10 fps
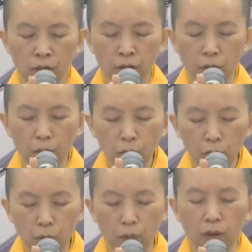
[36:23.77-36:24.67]
守
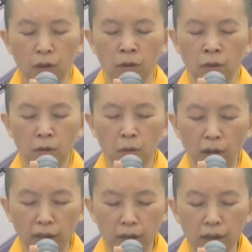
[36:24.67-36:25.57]
护我
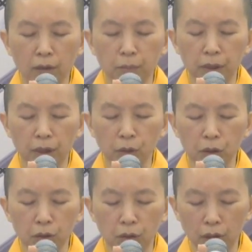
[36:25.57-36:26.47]
晚上不要
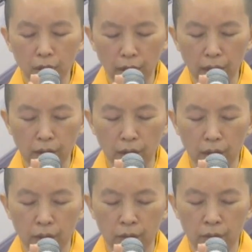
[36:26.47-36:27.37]
受到干扰。